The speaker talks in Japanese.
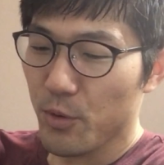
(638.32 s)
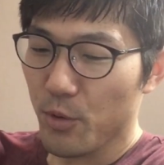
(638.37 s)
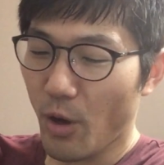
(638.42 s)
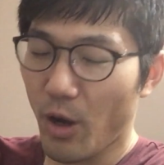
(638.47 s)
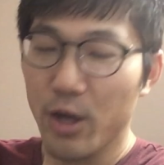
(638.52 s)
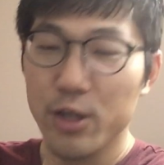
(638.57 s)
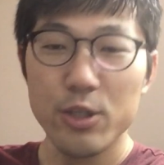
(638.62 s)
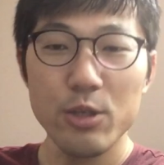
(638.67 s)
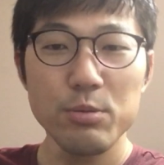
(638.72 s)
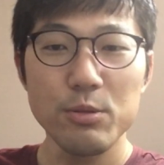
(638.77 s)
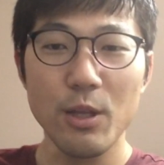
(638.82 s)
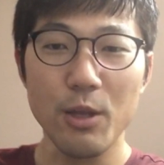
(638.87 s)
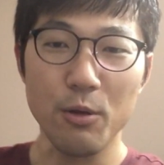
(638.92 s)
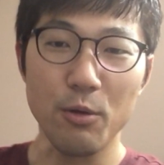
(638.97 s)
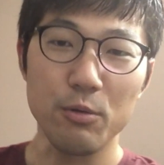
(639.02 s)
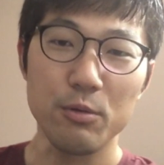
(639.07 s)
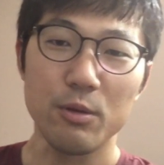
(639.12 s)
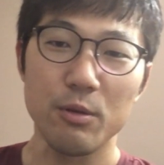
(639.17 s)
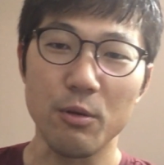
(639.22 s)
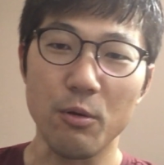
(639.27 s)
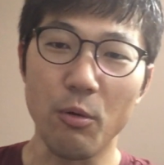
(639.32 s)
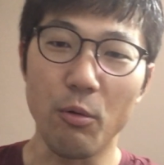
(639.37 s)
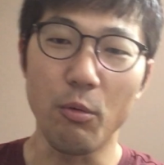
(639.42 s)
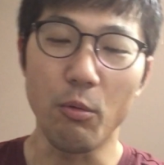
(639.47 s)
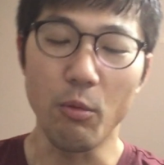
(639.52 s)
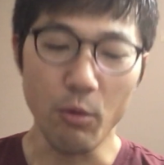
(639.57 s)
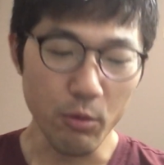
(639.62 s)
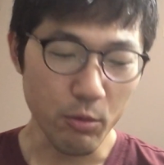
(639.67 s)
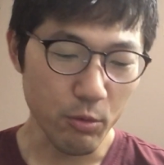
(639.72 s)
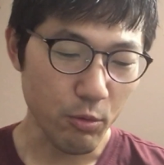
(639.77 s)
大丈夫なのって、こ
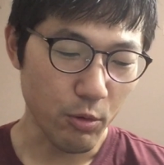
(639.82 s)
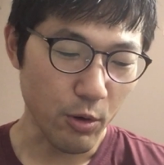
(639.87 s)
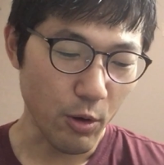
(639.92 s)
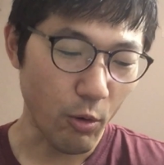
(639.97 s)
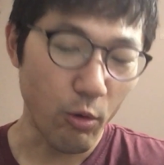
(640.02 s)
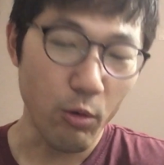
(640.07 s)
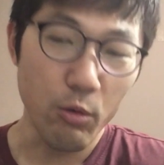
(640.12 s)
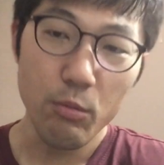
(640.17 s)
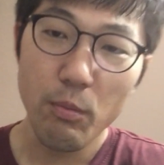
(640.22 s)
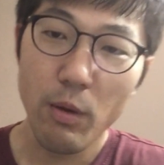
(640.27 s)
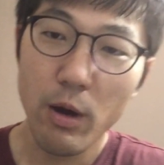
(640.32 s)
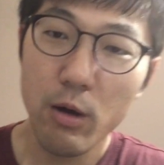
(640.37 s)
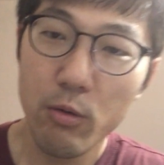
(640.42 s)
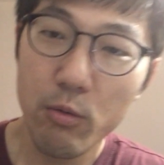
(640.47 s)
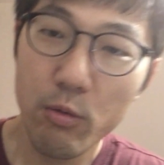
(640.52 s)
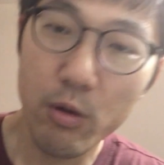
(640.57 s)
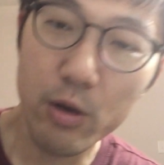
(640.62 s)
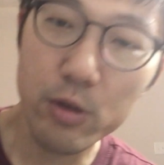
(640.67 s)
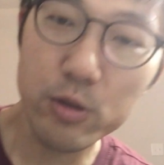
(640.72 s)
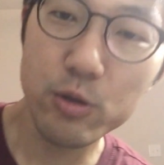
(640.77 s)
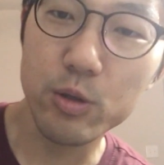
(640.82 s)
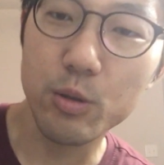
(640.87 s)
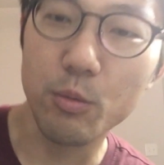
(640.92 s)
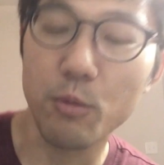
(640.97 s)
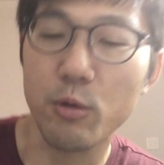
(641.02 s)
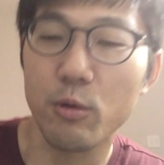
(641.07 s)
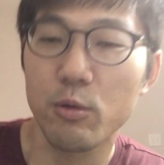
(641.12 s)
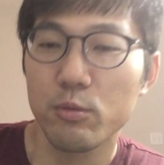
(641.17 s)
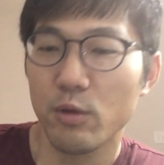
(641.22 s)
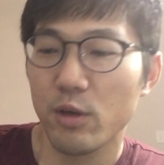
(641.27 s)
れ本番桜花賞で
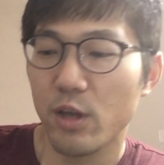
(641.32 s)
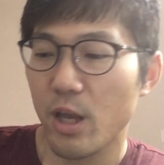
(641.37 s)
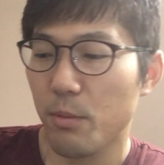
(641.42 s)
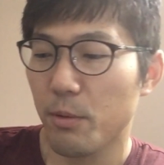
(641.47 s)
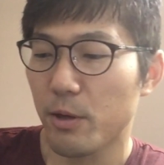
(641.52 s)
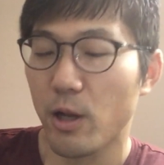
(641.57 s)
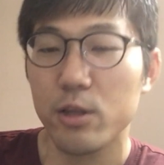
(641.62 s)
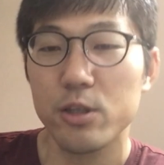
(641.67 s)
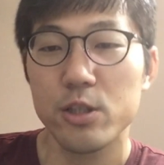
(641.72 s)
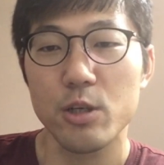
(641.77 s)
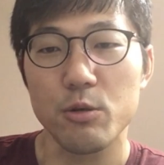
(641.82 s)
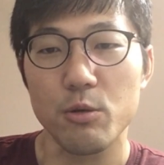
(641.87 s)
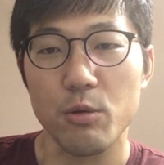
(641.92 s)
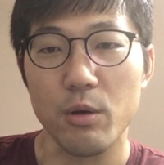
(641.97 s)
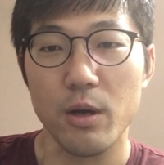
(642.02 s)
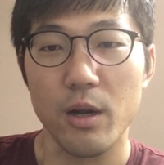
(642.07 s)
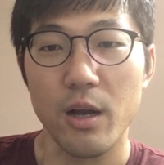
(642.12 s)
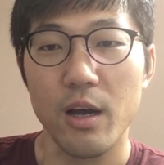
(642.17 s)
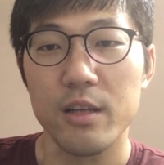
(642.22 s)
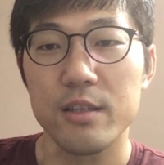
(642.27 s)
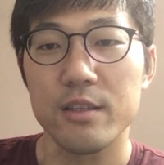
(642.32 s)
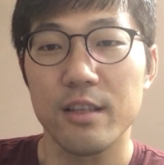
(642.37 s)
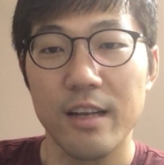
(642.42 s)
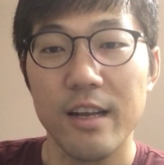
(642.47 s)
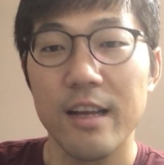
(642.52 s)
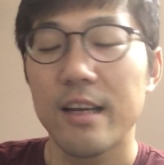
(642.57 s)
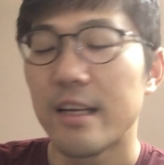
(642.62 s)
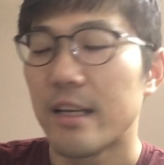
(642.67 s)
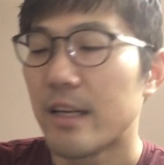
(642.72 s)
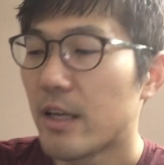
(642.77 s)
もこんな競馬になっちゃうのかなって
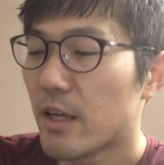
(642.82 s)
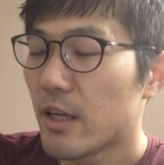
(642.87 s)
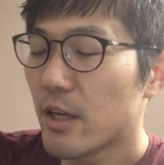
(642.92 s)
ね、